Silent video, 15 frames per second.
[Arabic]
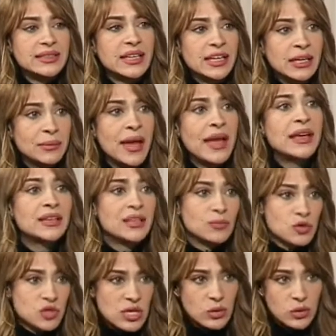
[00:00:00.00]
الحمايه
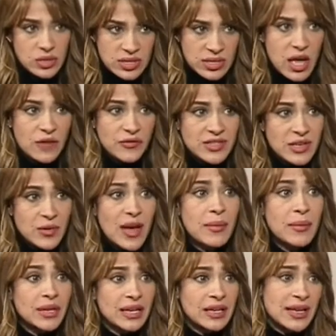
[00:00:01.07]
للمصور الصحفي سواء
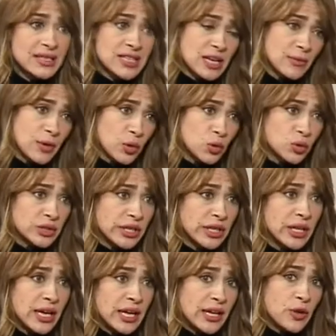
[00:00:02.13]
من الناس اللي موجوده
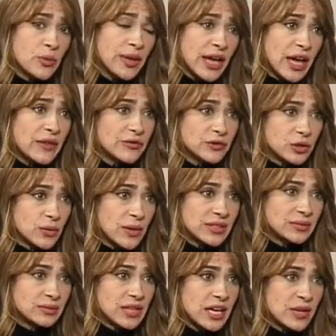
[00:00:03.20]
لانه آه. بيخافوا
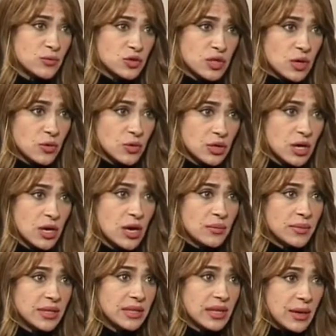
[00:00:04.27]
دلوقتي من اي مصور
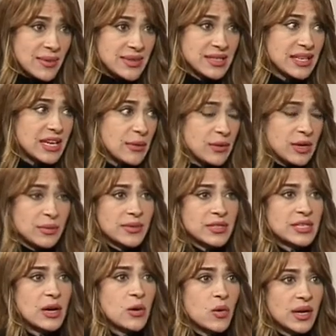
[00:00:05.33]
بيطلع آه. ماسك كاميرا
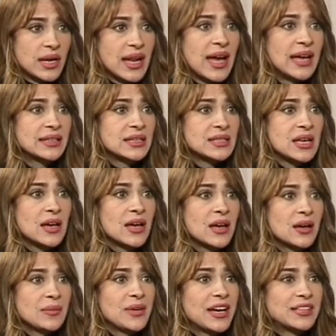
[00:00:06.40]
بيصور الحدث
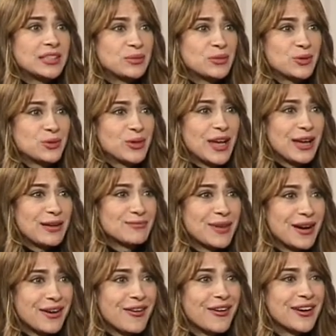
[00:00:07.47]
بيعتبروه يا اما
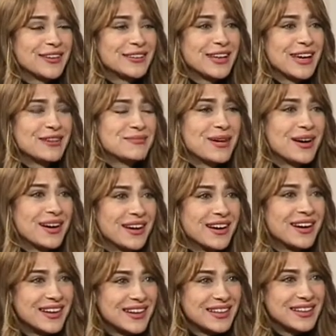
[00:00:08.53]
خائن يا
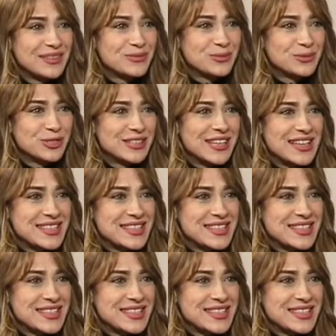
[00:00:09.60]
اما كل مندس.